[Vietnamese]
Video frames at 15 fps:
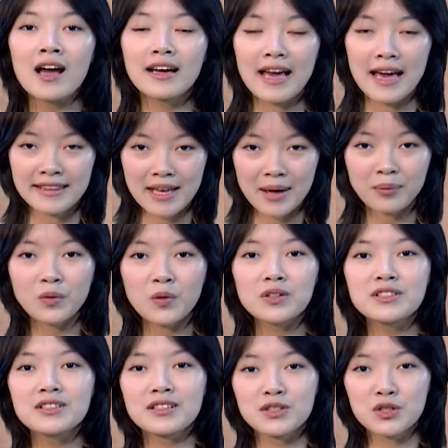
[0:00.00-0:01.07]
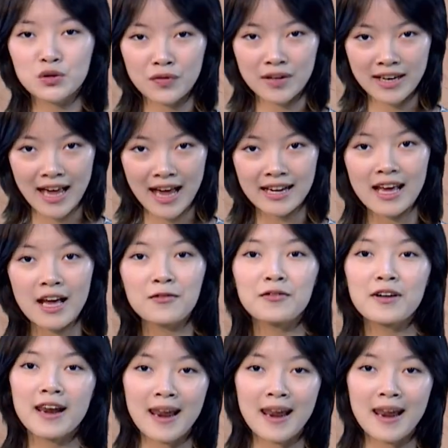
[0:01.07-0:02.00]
ghé thăm ngôi trường Chu Văn An và